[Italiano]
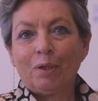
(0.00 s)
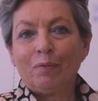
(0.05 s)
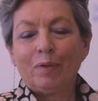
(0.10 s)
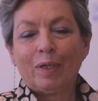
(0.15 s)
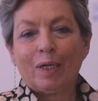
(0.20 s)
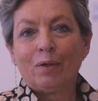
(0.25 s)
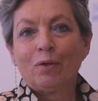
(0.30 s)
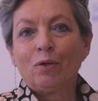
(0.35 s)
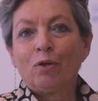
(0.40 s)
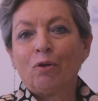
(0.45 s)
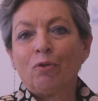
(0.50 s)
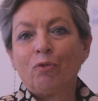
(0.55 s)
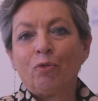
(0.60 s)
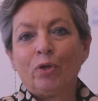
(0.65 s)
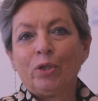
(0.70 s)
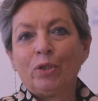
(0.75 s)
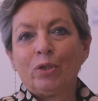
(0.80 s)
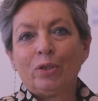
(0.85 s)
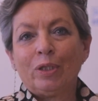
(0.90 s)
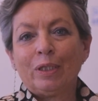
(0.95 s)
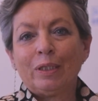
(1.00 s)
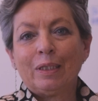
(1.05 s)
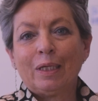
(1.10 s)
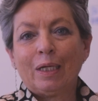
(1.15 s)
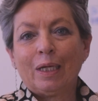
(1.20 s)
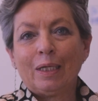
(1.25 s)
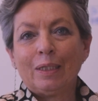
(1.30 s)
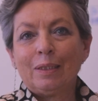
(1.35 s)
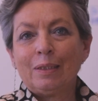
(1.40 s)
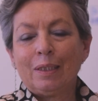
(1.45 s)
vi è un conflitto di
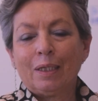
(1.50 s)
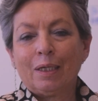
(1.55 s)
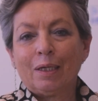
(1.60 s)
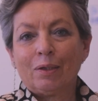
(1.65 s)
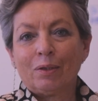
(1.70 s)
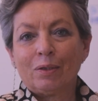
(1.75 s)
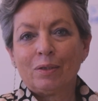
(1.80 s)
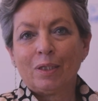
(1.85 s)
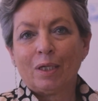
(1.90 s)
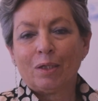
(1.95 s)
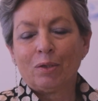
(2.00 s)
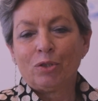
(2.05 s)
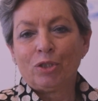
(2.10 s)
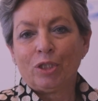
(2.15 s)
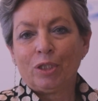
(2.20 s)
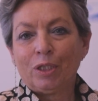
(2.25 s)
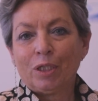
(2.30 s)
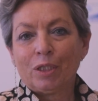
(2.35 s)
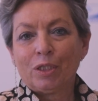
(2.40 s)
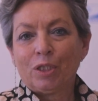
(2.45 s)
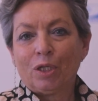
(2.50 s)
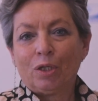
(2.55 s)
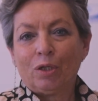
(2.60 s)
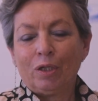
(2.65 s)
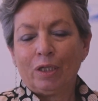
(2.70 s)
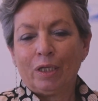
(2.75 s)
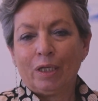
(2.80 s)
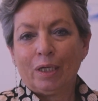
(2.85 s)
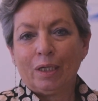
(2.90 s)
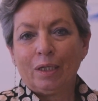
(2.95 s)
interessi che non si è riusciti a
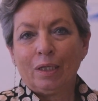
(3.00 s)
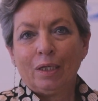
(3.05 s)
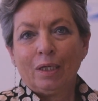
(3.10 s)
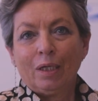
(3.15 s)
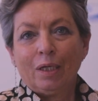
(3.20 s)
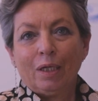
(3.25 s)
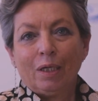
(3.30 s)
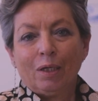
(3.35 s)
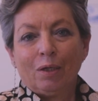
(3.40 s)
sciogliere